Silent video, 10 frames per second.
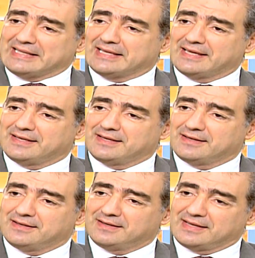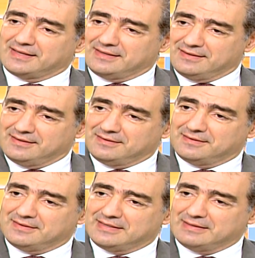ثاني آه،
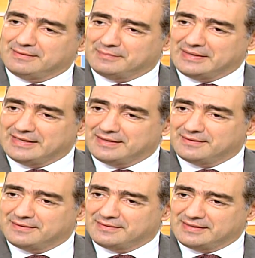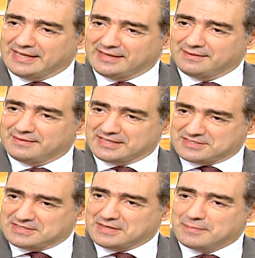آه، بال يعني
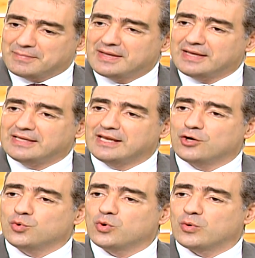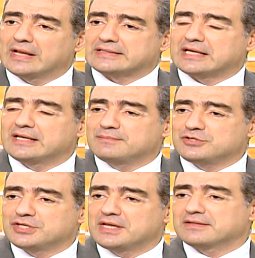اكستريم يلي هو ولد خلق
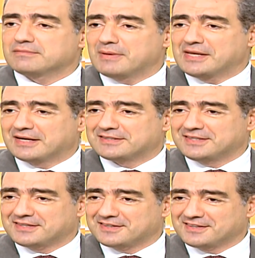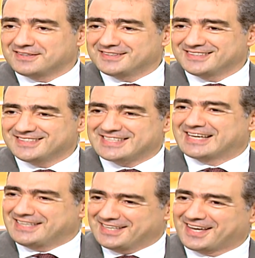بجينات منا كثير آه،
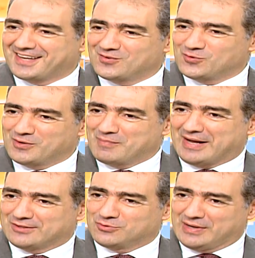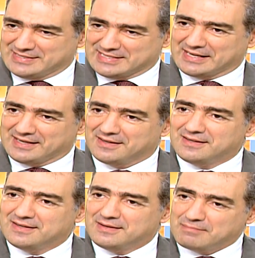ذكيه خلينا نقول ما عنده هالذكاء
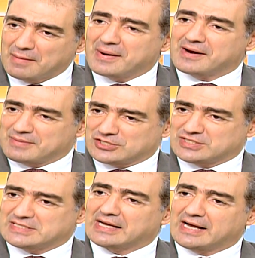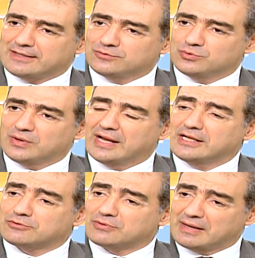ما مبرمج الذكاء عنده هل
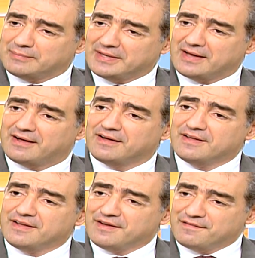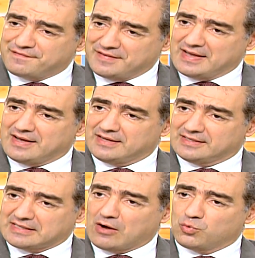يا ترى البيئه نعم. فيها
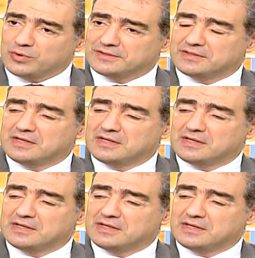تعوض